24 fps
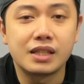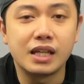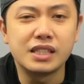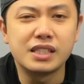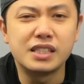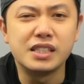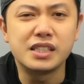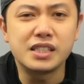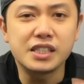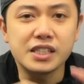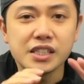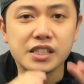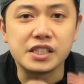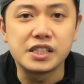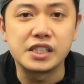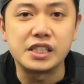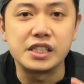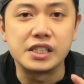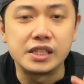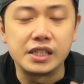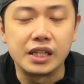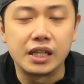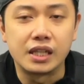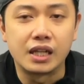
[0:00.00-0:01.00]
但是这
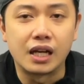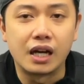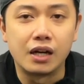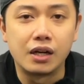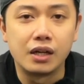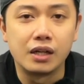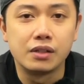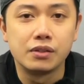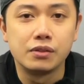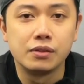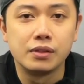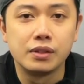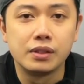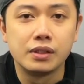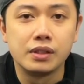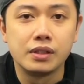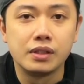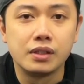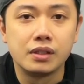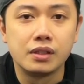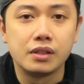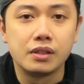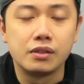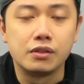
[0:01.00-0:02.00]
几年啊，
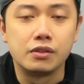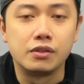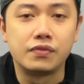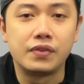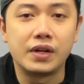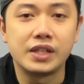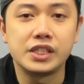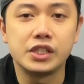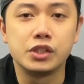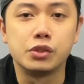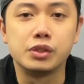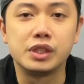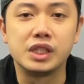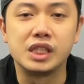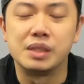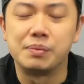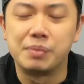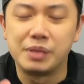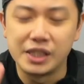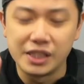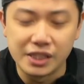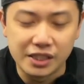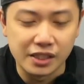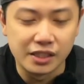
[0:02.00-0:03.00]
我发现有
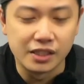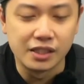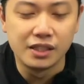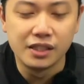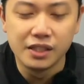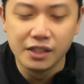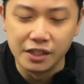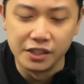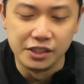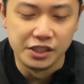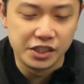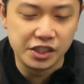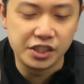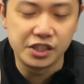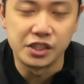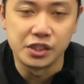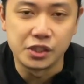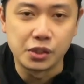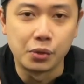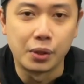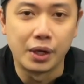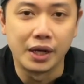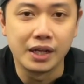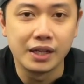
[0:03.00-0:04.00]
几批车很
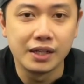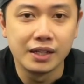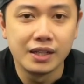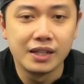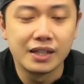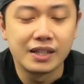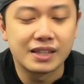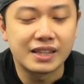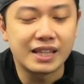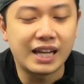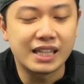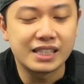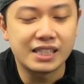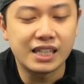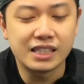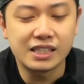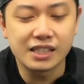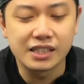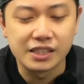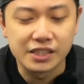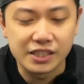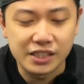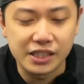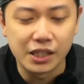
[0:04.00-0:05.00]
奇怪，大家
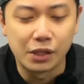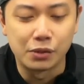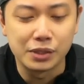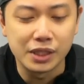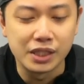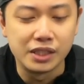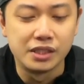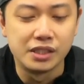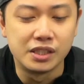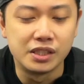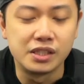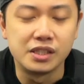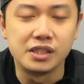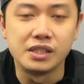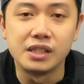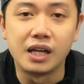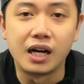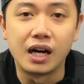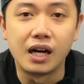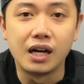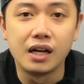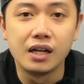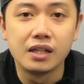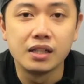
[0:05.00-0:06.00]
这个小电池啊，